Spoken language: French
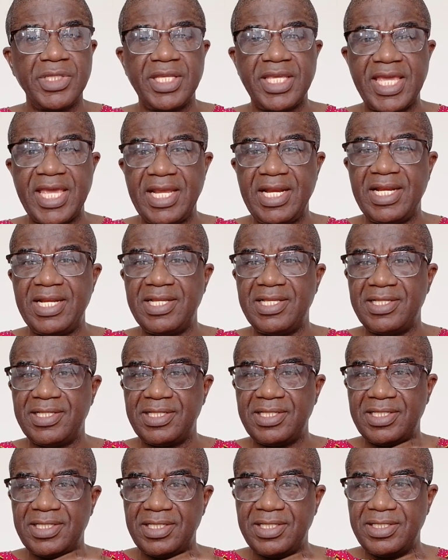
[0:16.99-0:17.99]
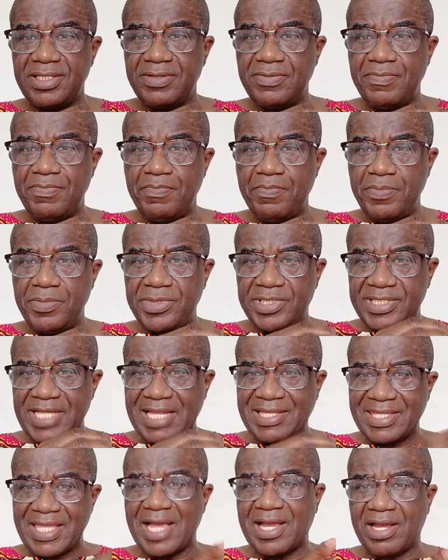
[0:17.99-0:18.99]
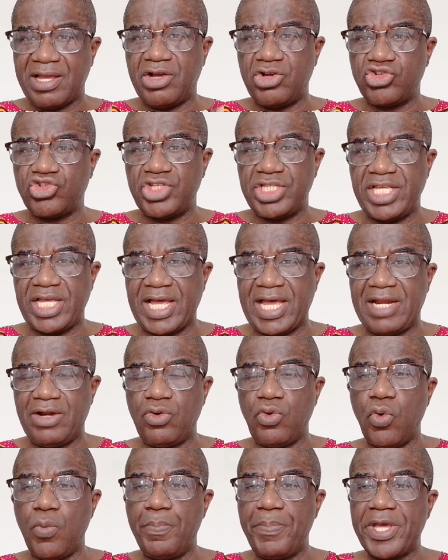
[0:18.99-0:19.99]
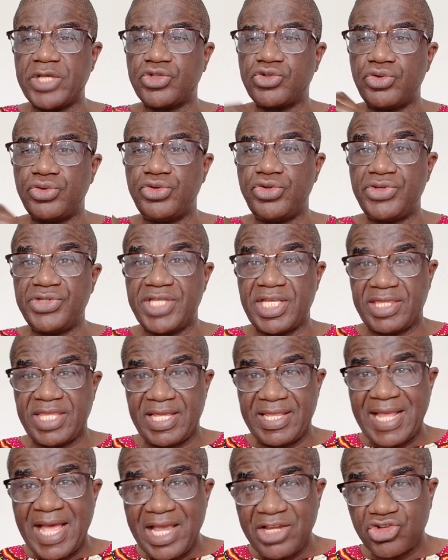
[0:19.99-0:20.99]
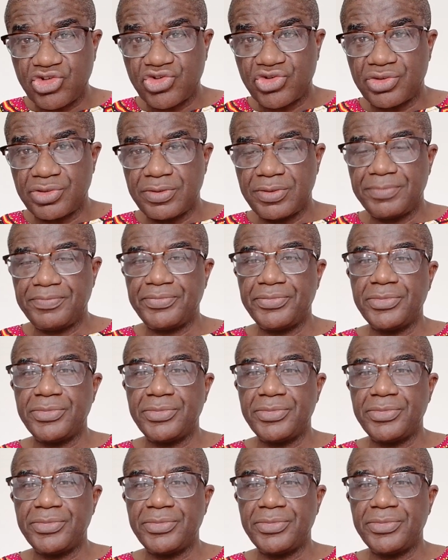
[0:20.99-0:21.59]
qu'elle s'attaque en général aux personnes d'un certain âge